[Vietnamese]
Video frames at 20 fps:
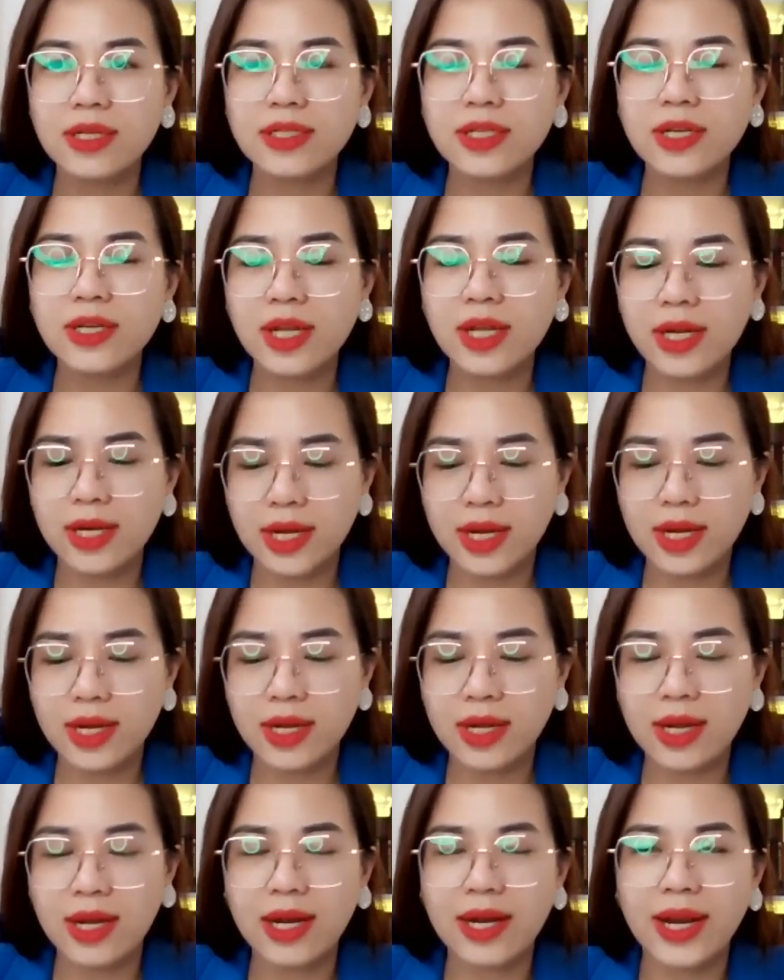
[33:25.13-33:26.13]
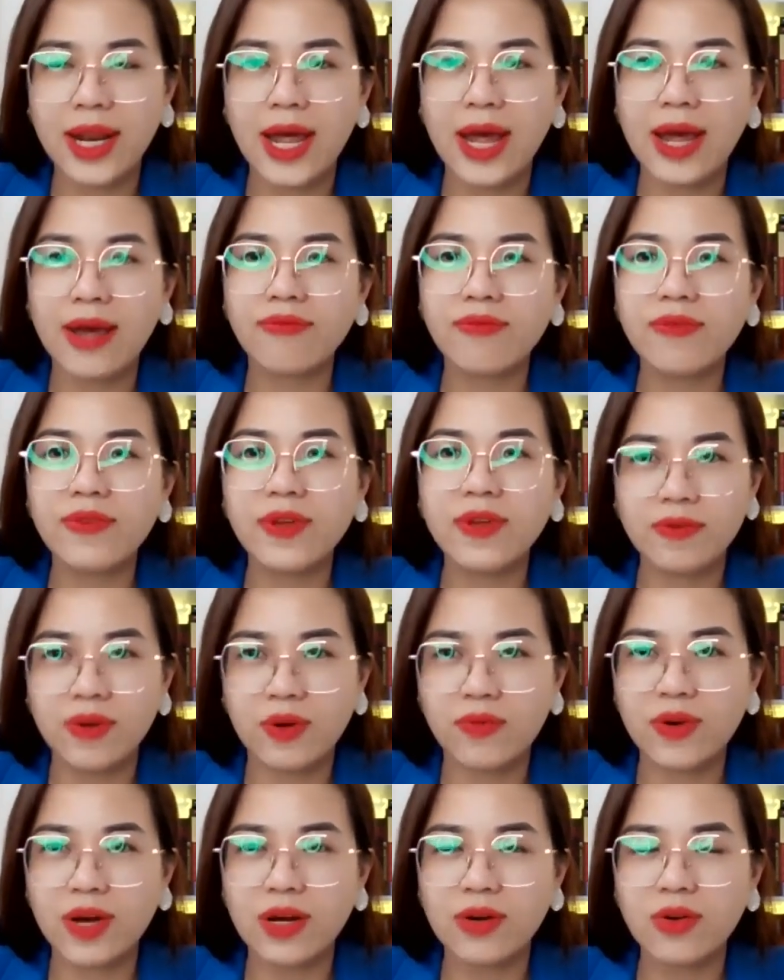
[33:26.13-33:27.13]
cho nên á, à, là viết
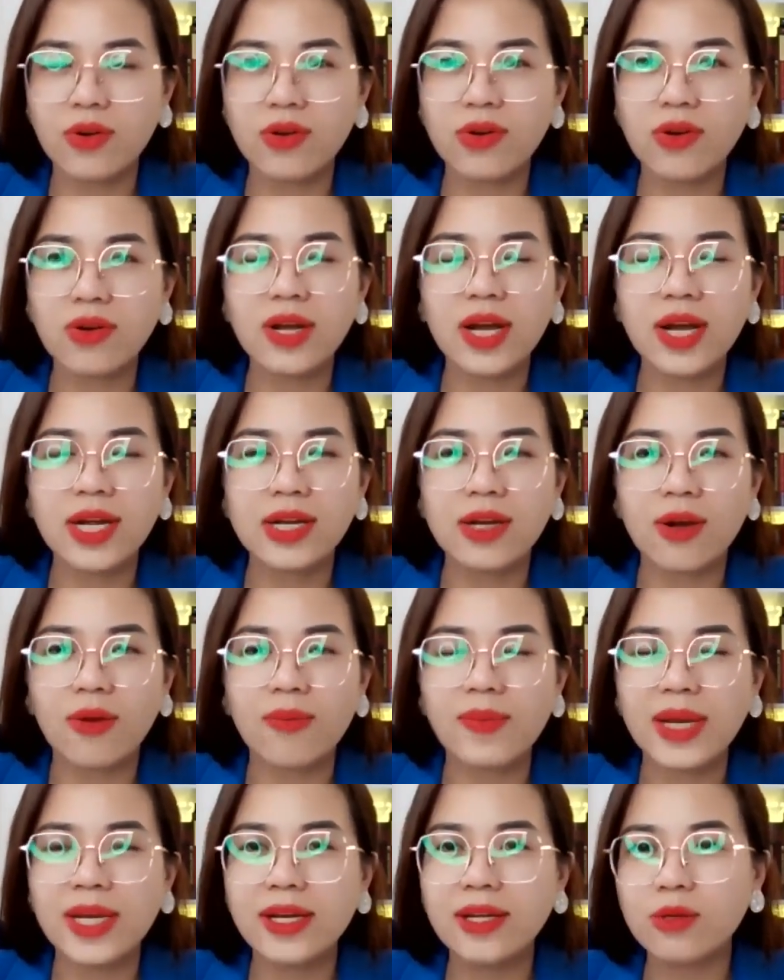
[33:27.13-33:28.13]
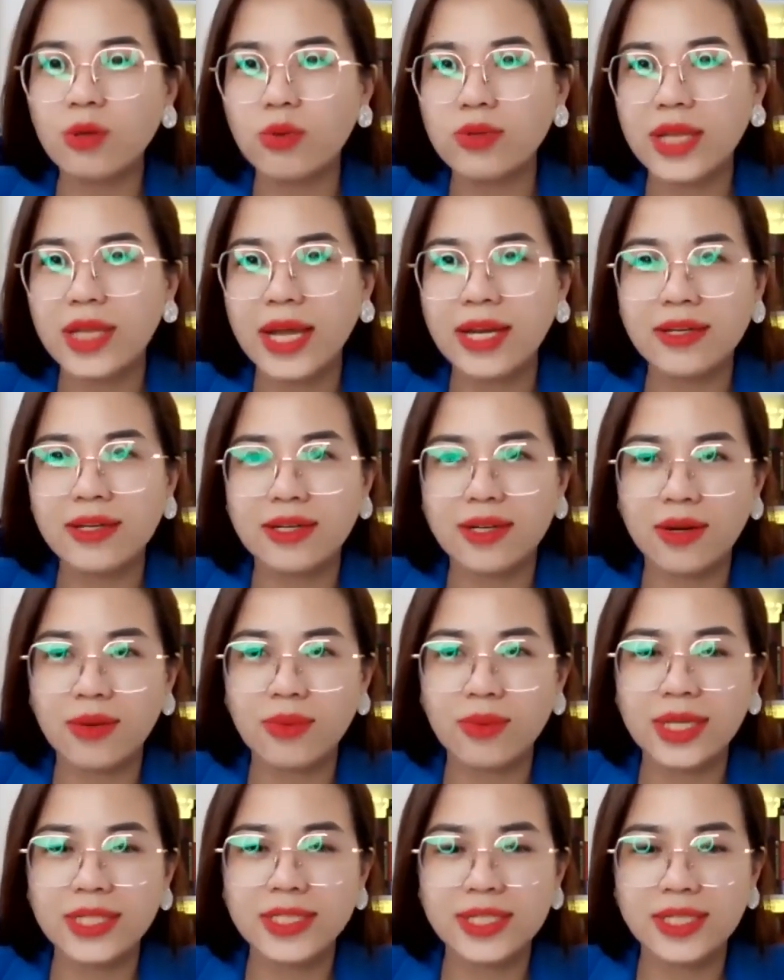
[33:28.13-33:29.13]
vào vở rồi có cần comment lên khu chat nữa
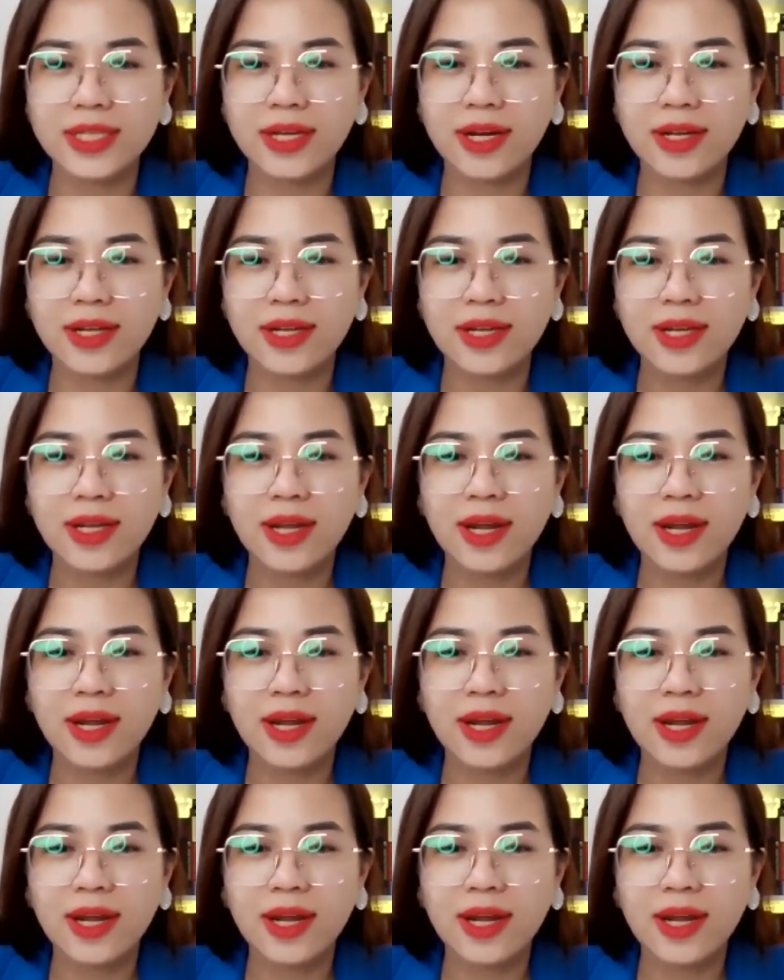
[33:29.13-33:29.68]
không các anh chị ơi